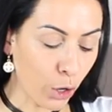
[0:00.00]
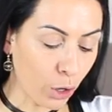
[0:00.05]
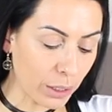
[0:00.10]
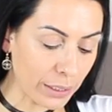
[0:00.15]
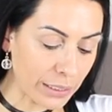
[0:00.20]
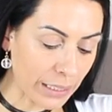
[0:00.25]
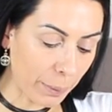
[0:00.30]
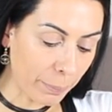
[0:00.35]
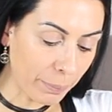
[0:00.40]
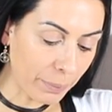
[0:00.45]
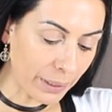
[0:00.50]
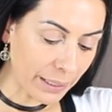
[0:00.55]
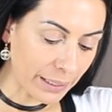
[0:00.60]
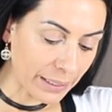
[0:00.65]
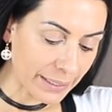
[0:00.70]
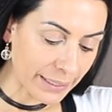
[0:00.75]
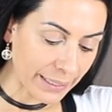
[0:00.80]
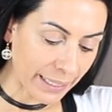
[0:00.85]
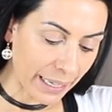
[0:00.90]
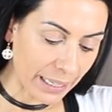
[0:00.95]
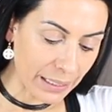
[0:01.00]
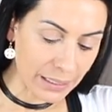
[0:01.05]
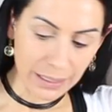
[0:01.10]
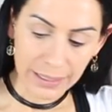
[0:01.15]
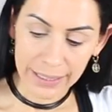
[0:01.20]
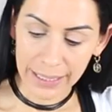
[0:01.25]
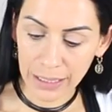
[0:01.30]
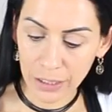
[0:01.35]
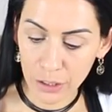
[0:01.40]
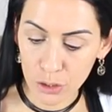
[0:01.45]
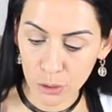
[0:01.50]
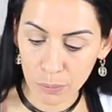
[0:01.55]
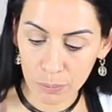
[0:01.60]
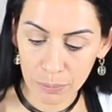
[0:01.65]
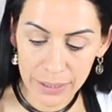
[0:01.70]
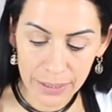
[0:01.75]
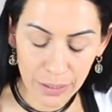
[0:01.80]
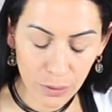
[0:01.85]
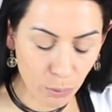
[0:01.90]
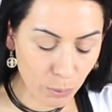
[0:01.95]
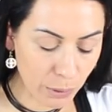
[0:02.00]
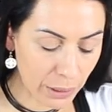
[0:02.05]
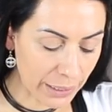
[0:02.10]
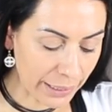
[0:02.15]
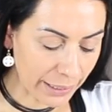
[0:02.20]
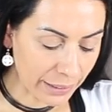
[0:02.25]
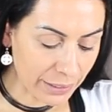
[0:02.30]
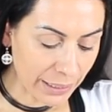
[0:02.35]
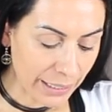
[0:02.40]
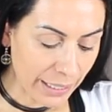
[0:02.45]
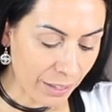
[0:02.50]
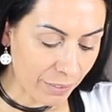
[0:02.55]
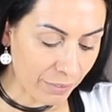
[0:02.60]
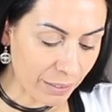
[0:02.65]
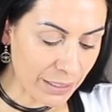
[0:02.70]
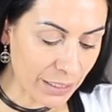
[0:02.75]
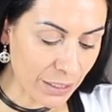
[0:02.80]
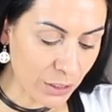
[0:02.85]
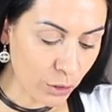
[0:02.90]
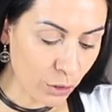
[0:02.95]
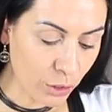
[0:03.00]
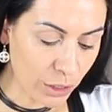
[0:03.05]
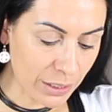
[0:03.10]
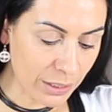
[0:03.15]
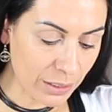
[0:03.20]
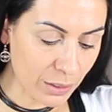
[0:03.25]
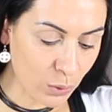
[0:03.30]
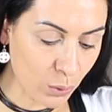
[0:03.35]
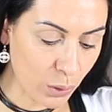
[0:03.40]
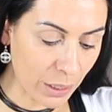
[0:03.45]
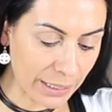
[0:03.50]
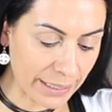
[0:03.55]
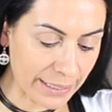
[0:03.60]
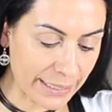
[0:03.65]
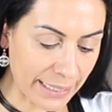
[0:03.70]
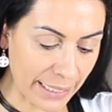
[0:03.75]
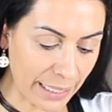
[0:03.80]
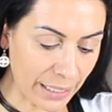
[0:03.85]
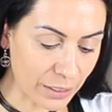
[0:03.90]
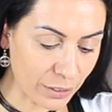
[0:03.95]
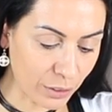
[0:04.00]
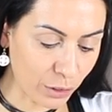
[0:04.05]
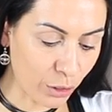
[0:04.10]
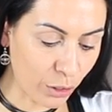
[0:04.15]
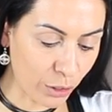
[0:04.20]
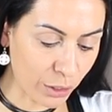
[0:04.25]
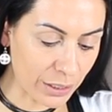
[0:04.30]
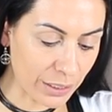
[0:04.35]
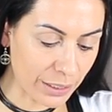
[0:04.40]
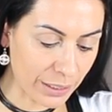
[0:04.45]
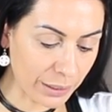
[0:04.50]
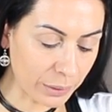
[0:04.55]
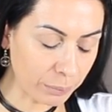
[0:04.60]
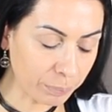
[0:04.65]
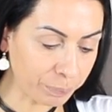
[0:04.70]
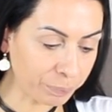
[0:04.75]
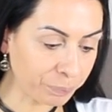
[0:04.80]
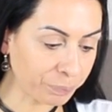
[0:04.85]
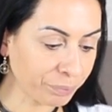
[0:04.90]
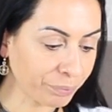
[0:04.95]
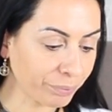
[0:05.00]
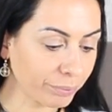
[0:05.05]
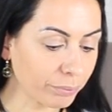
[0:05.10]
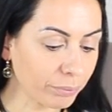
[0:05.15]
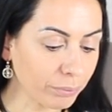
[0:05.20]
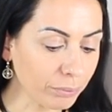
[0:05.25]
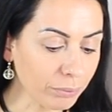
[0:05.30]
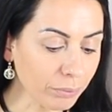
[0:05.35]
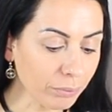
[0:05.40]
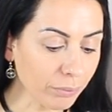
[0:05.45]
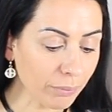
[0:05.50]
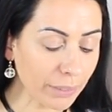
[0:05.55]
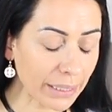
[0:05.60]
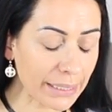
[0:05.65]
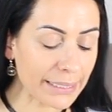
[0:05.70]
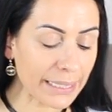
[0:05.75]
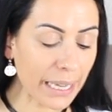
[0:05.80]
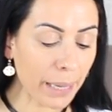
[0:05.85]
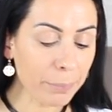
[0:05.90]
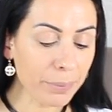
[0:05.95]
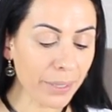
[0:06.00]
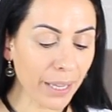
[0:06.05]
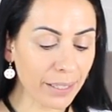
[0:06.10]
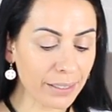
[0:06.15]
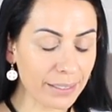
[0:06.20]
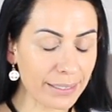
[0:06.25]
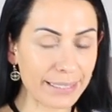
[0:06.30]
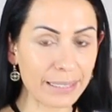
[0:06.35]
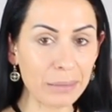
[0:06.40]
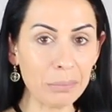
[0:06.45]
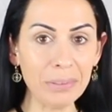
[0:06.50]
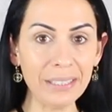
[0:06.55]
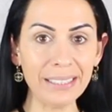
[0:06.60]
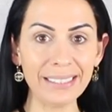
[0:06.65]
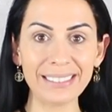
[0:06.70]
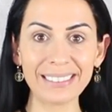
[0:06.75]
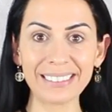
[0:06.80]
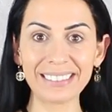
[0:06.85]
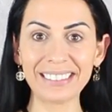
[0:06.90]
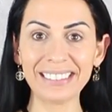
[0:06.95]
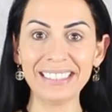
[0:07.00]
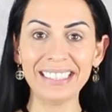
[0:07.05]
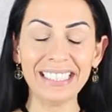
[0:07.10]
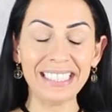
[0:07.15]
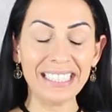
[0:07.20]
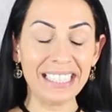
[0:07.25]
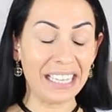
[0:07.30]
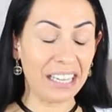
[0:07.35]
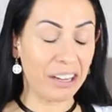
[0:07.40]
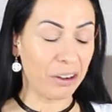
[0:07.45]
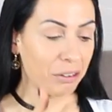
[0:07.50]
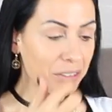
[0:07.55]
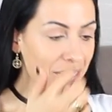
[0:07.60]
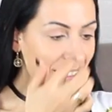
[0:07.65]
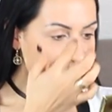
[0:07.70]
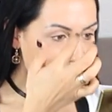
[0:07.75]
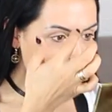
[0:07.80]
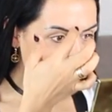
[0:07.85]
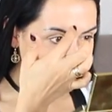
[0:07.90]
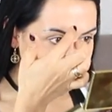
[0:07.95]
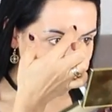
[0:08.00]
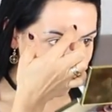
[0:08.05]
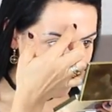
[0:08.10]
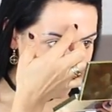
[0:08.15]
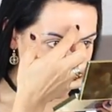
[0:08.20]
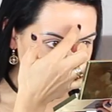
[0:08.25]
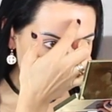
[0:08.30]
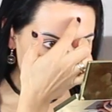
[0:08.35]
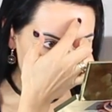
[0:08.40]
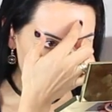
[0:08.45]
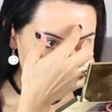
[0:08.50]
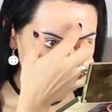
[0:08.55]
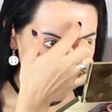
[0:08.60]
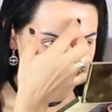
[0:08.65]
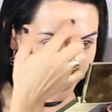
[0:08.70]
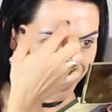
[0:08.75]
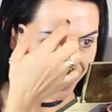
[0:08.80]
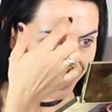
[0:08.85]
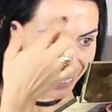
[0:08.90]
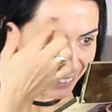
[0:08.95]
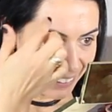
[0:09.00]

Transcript: Und ich habe mir jetzt gerade tatsächlich schon ein bisschen überlegt, was ich euch denn so erzählen könnte. Ich habe ja eine ziemliche Odyssee hinter mir.